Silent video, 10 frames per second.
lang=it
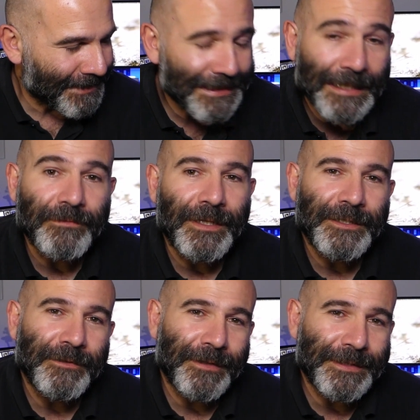stata una
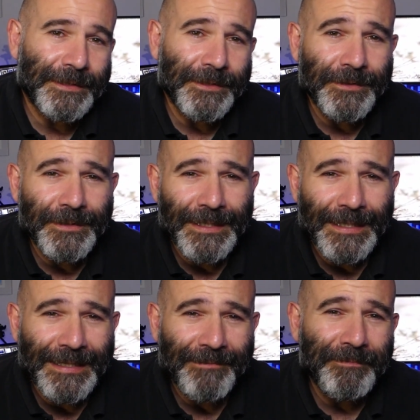
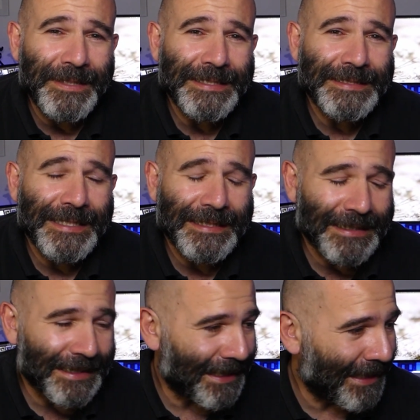situazione mista
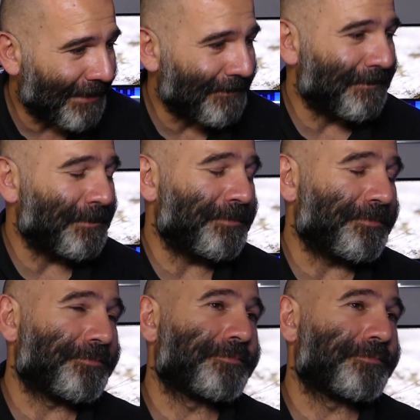tra mm,